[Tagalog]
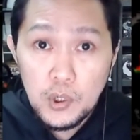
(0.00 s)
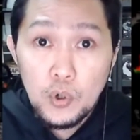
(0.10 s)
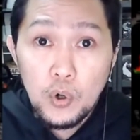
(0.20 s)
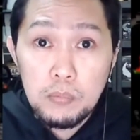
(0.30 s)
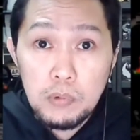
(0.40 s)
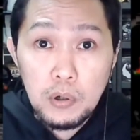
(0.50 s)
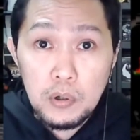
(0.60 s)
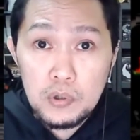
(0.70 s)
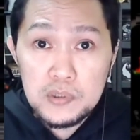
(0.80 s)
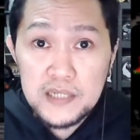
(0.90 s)

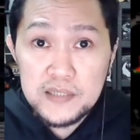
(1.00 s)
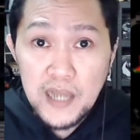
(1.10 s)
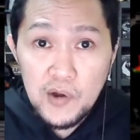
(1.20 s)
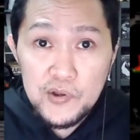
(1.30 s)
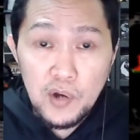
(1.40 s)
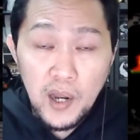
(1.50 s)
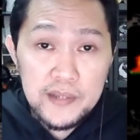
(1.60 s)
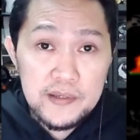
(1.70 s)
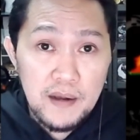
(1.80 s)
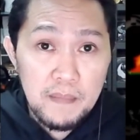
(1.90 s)
Umurong na daw yung
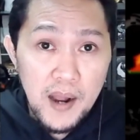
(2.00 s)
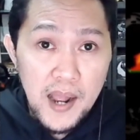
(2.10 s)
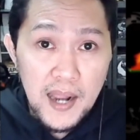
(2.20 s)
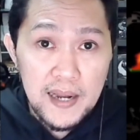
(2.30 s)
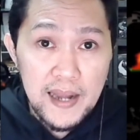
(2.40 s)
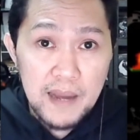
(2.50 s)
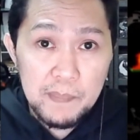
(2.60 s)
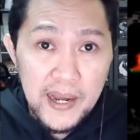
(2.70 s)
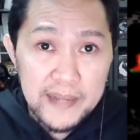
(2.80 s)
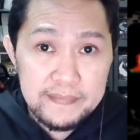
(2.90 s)
kanyang
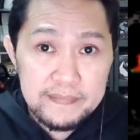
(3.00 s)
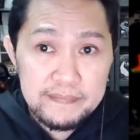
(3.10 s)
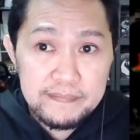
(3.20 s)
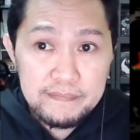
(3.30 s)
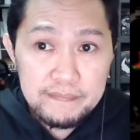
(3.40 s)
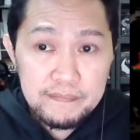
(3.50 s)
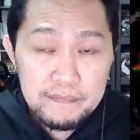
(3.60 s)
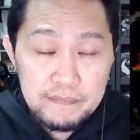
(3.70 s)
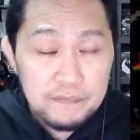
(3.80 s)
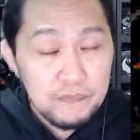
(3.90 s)
makakalaban.
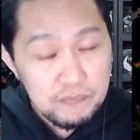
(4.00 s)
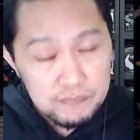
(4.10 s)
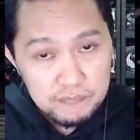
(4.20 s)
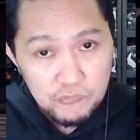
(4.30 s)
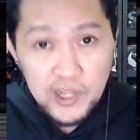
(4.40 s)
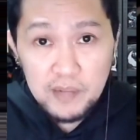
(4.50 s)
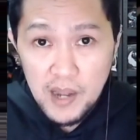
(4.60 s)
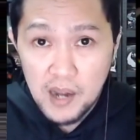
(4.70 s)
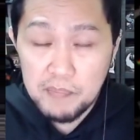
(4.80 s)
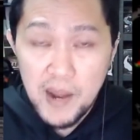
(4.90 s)
Well,
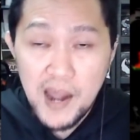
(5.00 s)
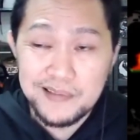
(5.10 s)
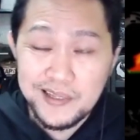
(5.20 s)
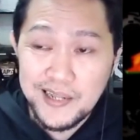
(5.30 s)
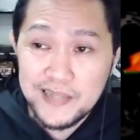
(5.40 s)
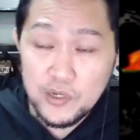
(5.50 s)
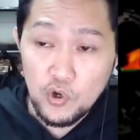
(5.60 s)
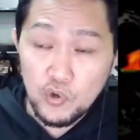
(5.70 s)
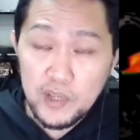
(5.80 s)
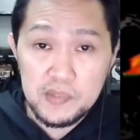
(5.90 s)
mga kabakal, tignan natin
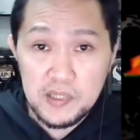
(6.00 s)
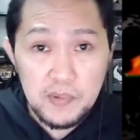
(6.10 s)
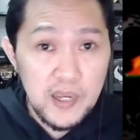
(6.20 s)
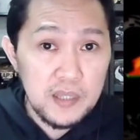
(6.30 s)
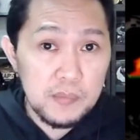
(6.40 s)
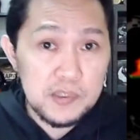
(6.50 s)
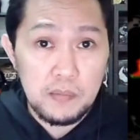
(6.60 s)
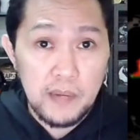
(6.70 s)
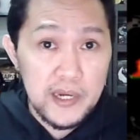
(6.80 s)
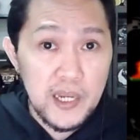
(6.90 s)
kung anong ibig sabihin ni Mr.
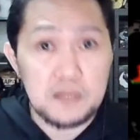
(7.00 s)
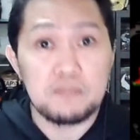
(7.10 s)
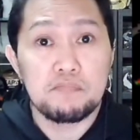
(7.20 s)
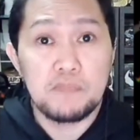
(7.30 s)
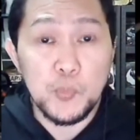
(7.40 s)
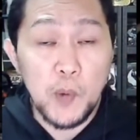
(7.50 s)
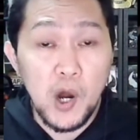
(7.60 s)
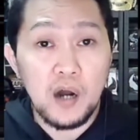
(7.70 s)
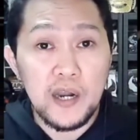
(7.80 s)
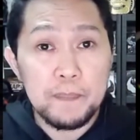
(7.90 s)
Mainit po
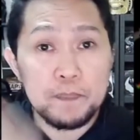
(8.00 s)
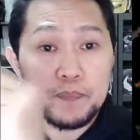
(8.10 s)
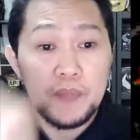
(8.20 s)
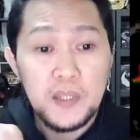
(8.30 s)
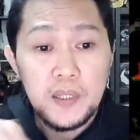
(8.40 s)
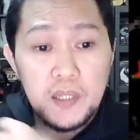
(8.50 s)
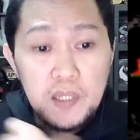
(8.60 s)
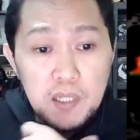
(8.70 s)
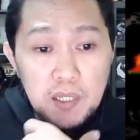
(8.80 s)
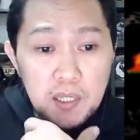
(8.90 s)
ang clip
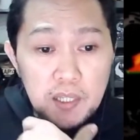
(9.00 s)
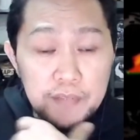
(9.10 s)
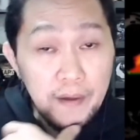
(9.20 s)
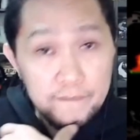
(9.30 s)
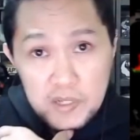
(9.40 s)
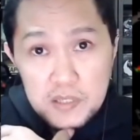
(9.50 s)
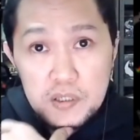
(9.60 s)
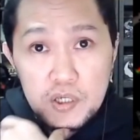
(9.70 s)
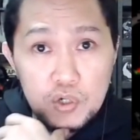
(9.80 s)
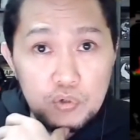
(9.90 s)
ng
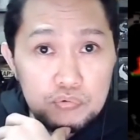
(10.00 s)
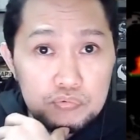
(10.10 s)
video.